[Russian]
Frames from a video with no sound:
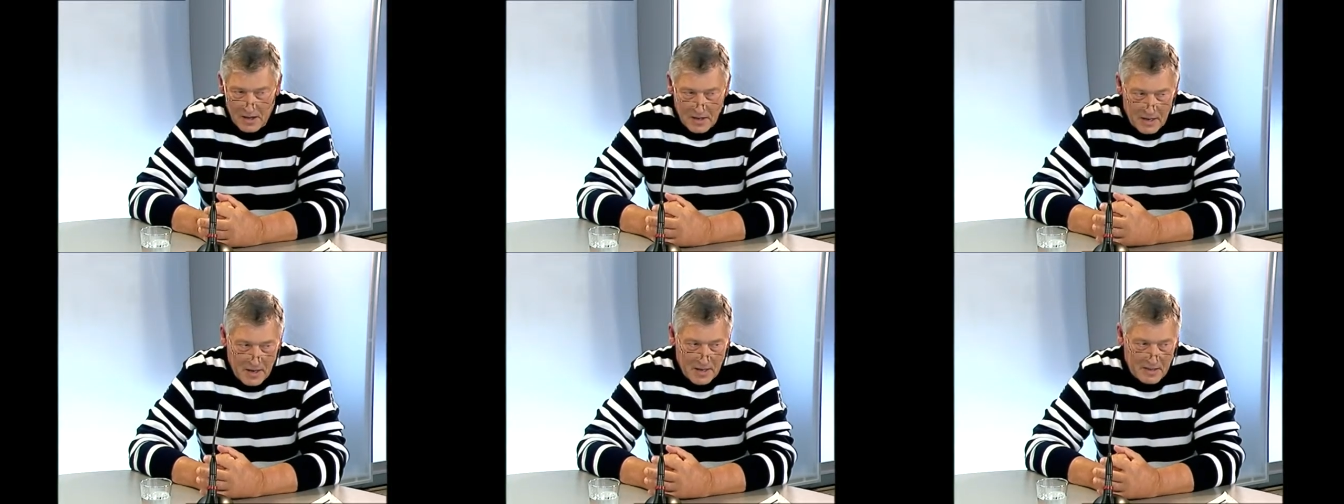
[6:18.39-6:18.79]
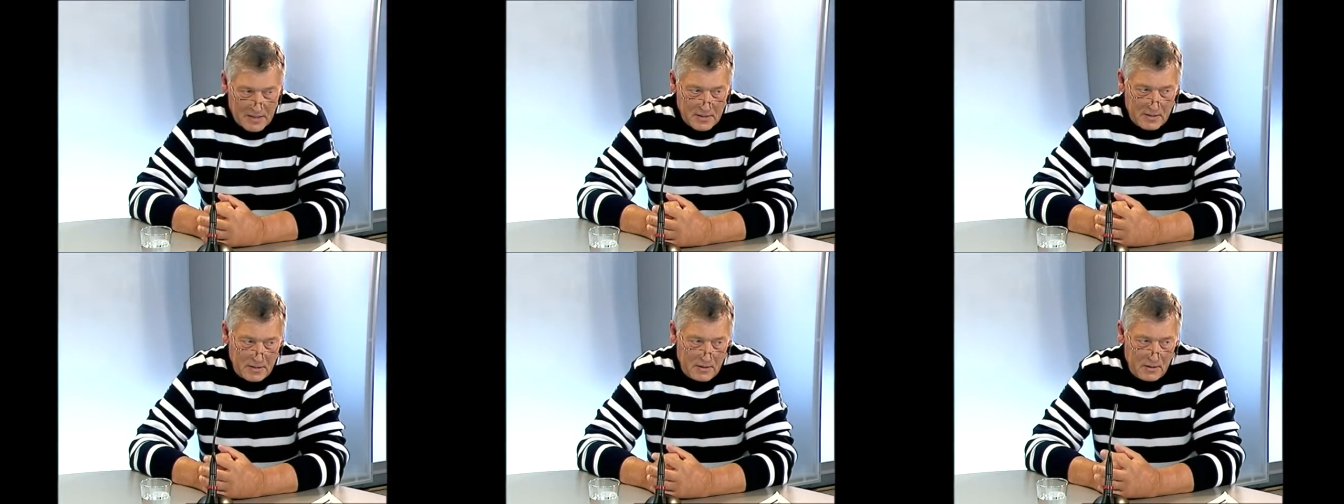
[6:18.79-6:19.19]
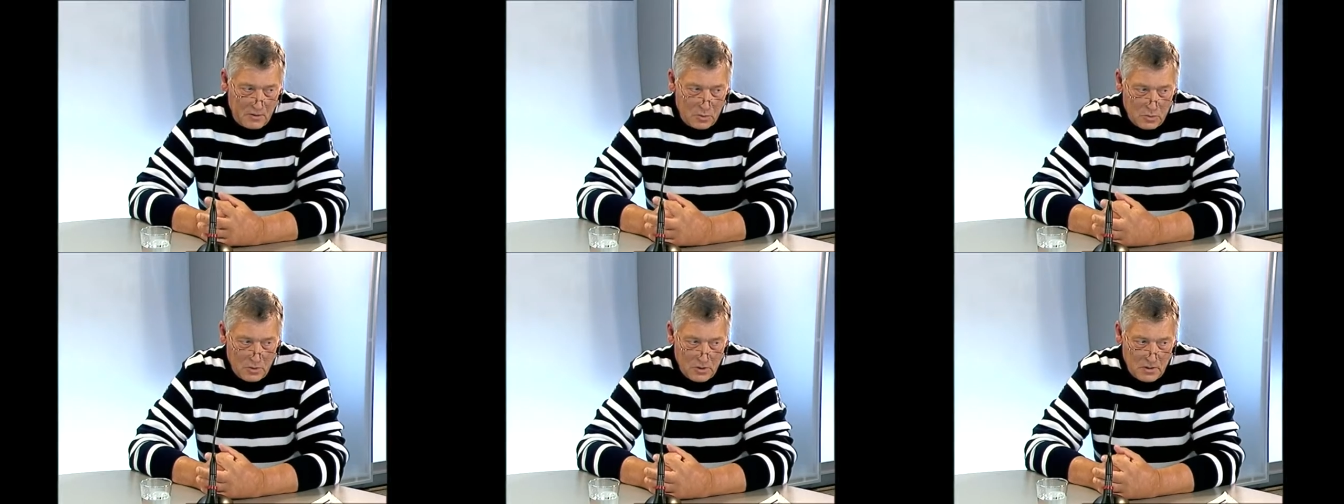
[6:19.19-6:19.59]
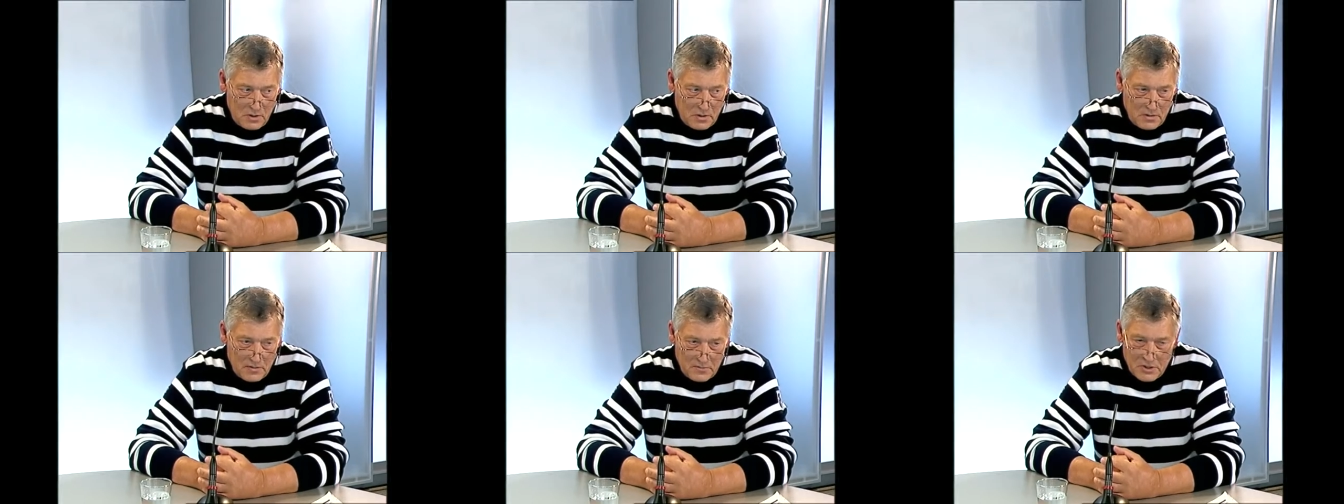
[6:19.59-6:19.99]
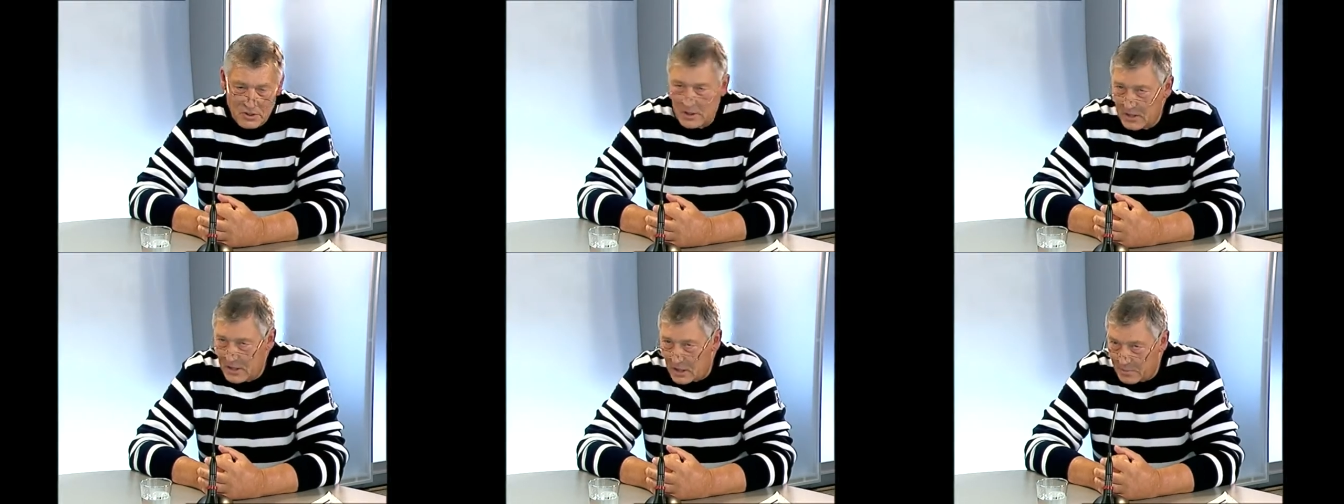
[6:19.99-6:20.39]
Как э, люди в
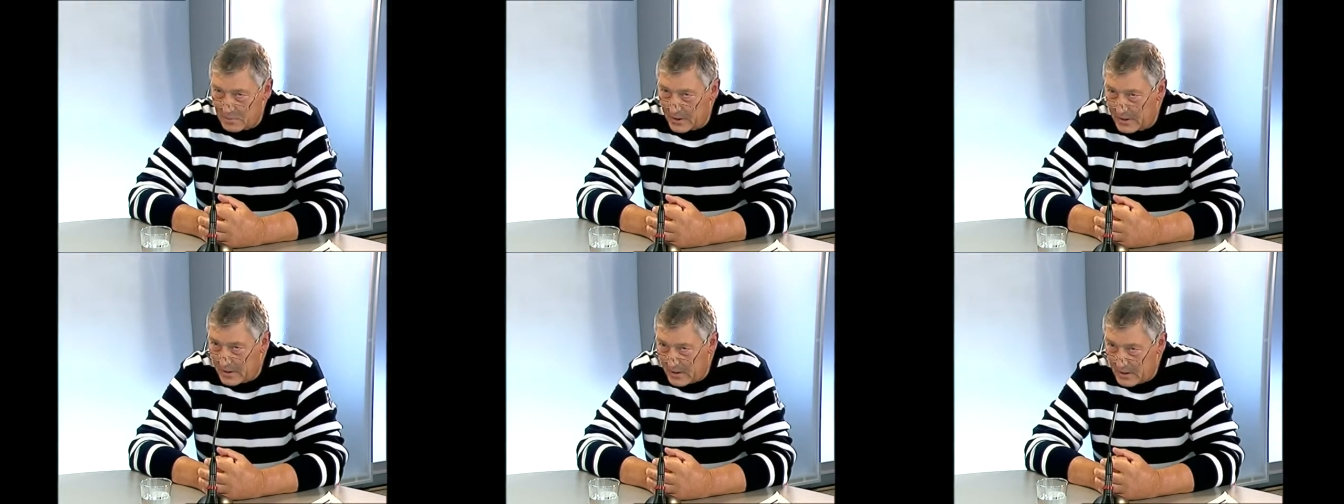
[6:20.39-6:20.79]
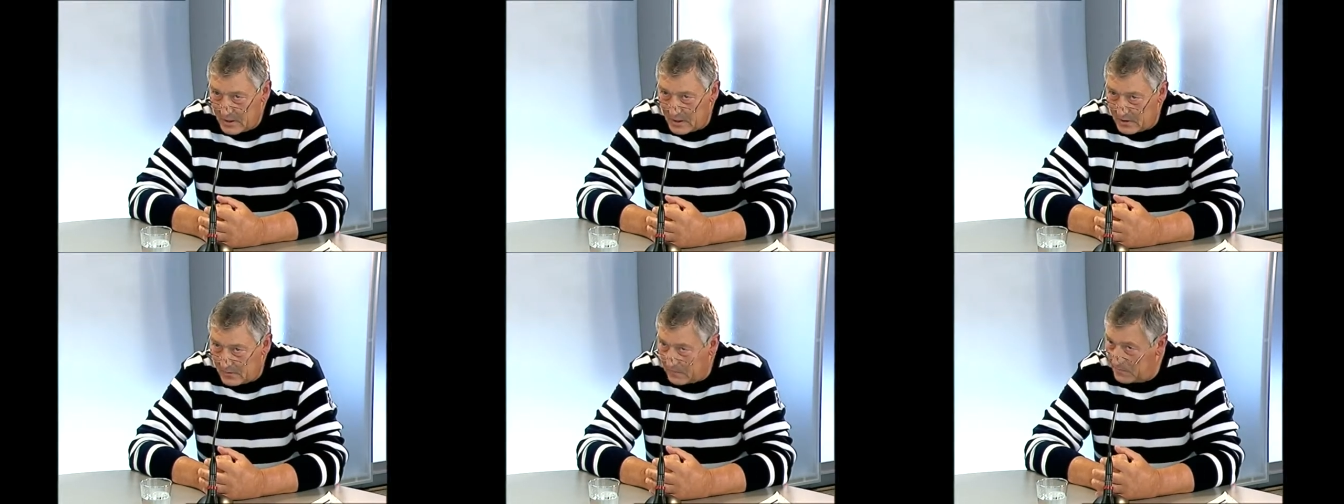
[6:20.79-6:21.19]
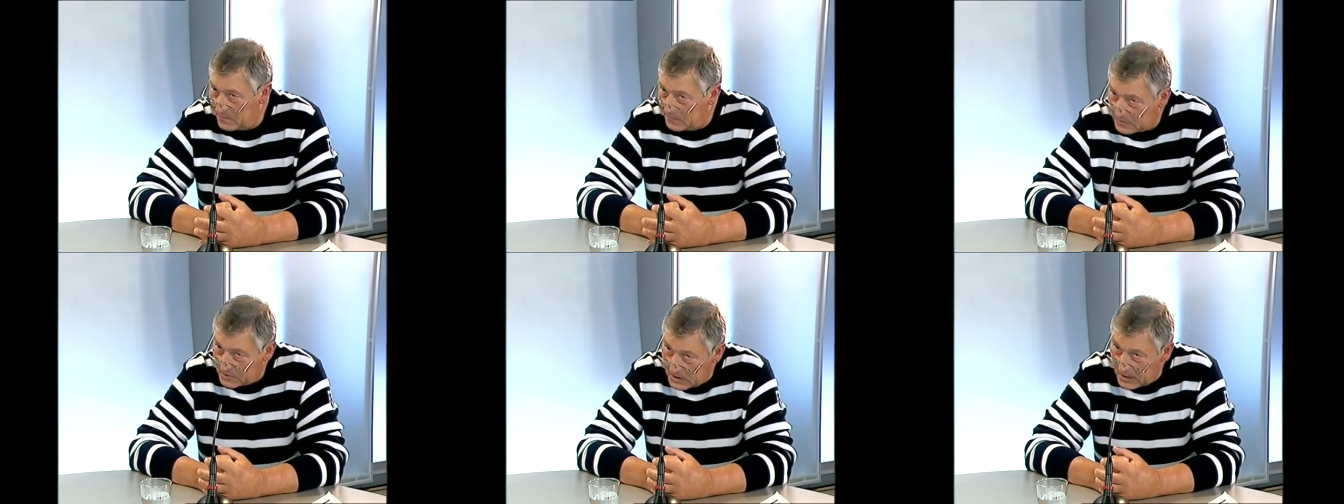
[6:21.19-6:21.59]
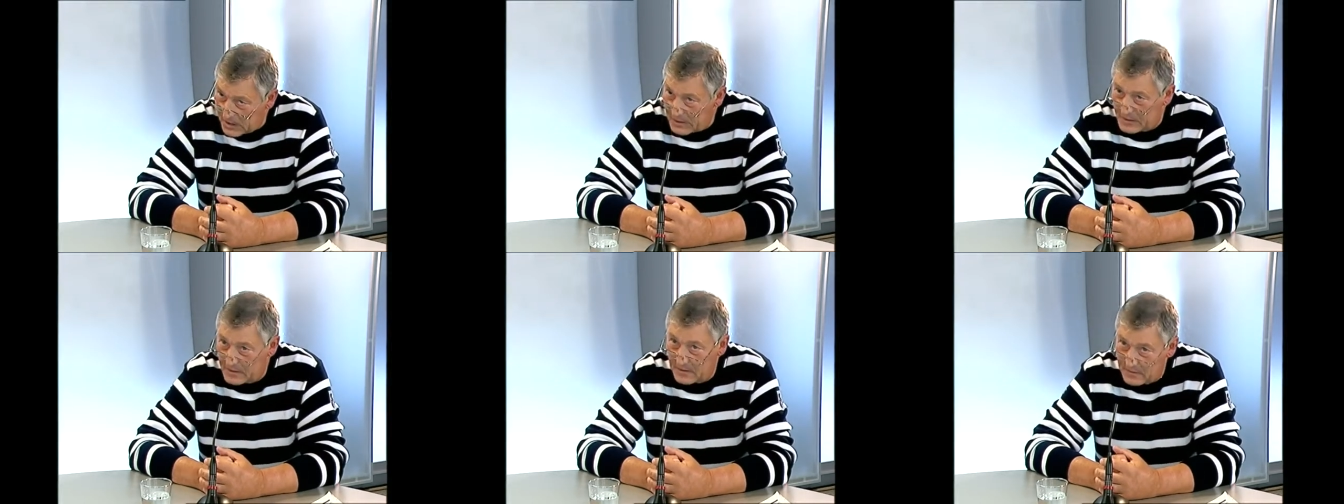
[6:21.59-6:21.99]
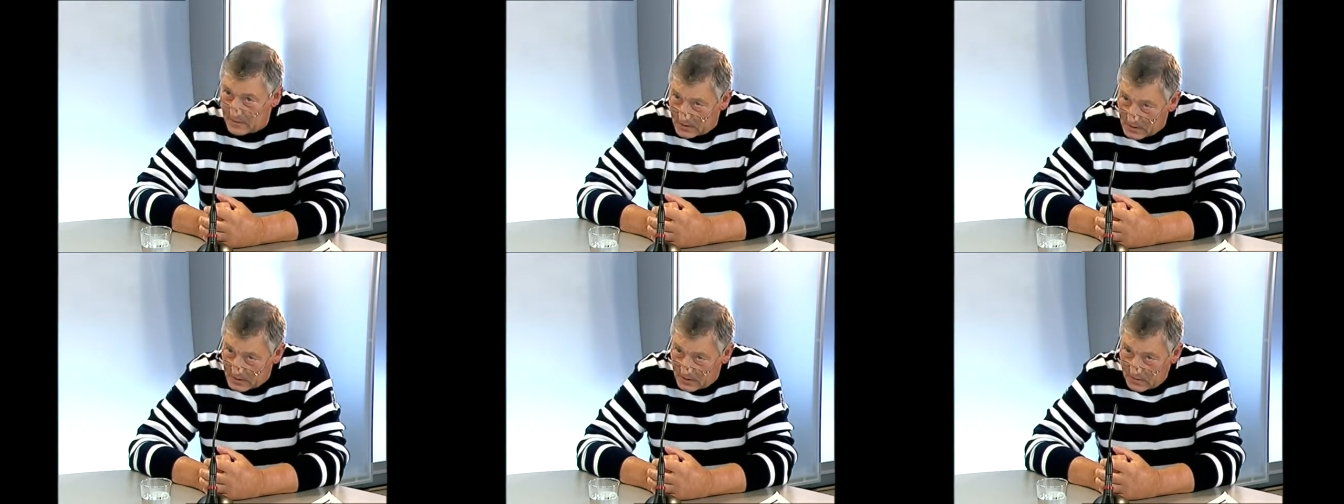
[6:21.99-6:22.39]
ЖКХ приходили в старые
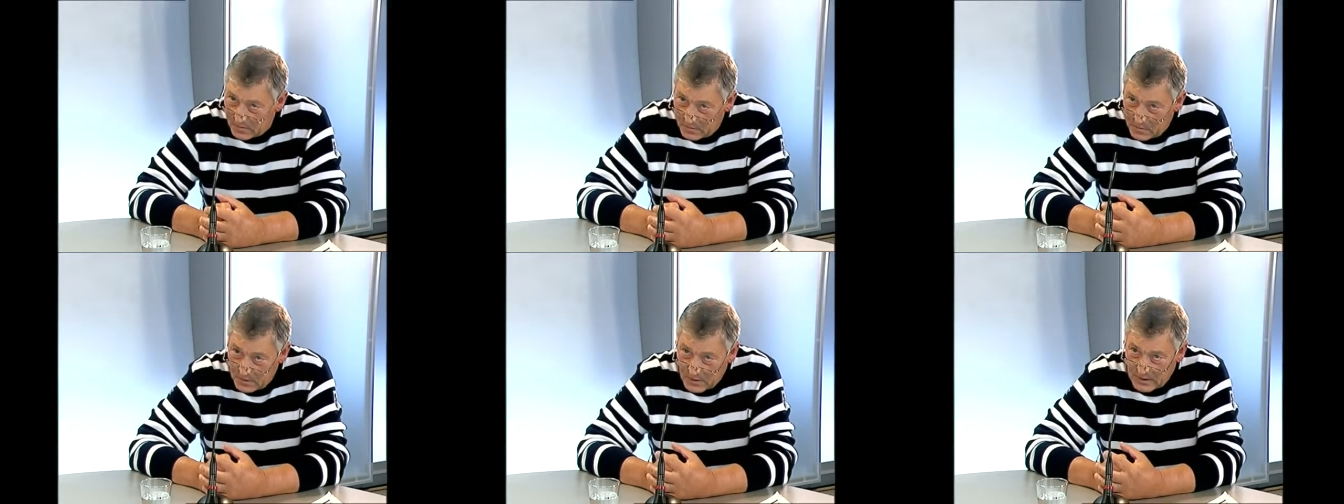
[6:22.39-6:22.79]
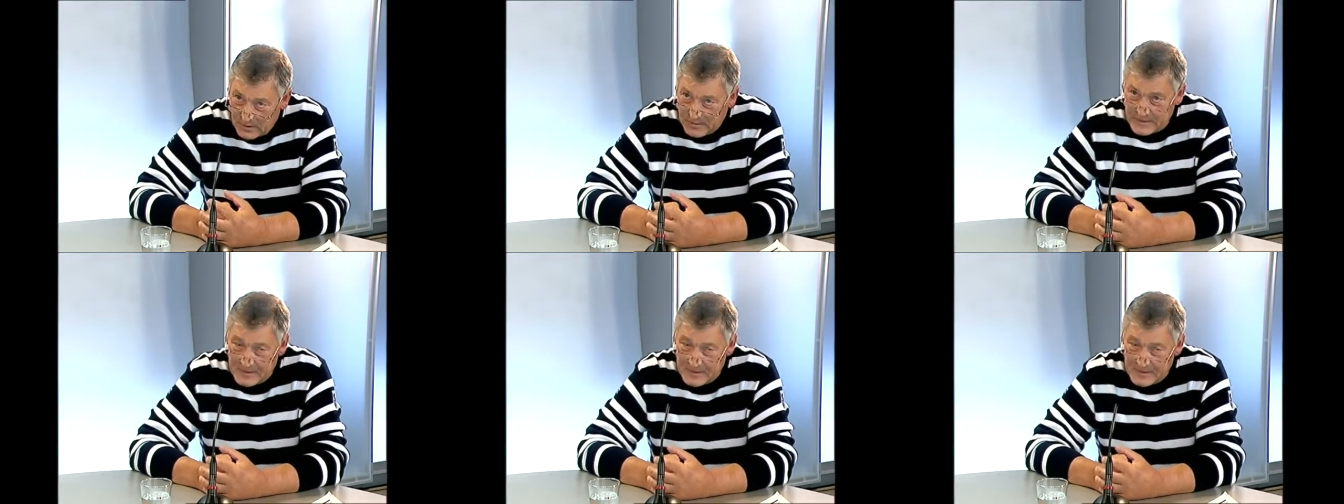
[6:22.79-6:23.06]
советские времена –